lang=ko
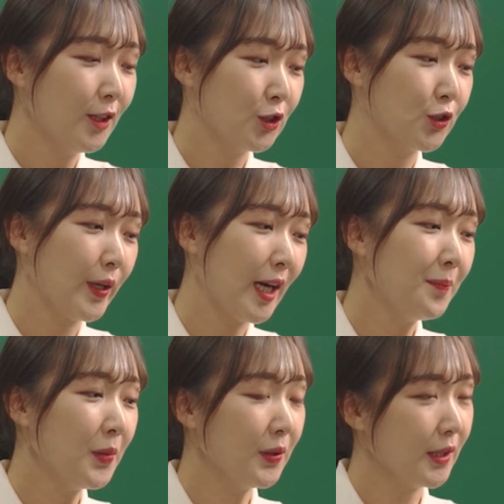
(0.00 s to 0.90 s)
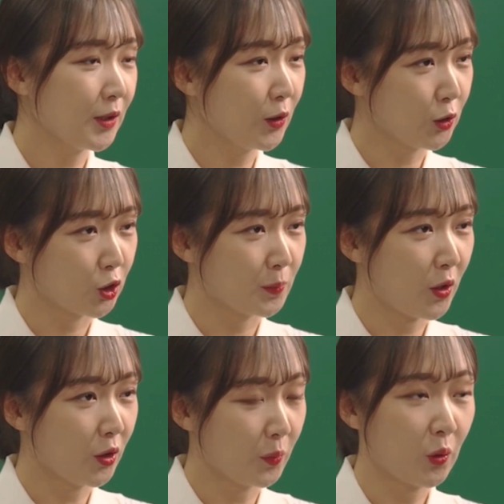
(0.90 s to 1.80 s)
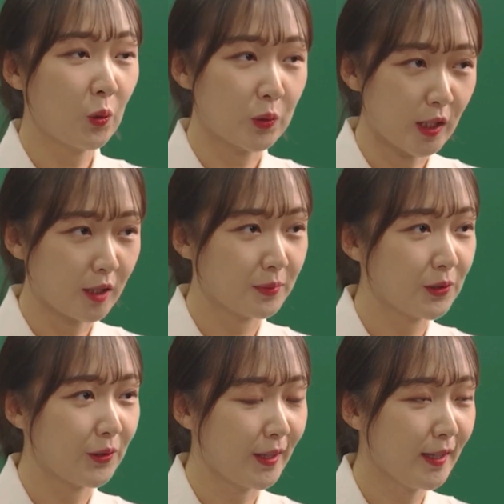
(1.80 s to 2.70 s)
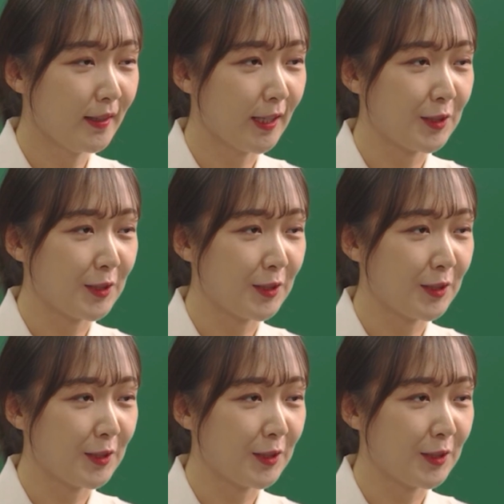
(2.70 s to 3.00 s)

주에 한 번에서 두 번 모의고사를 풀거나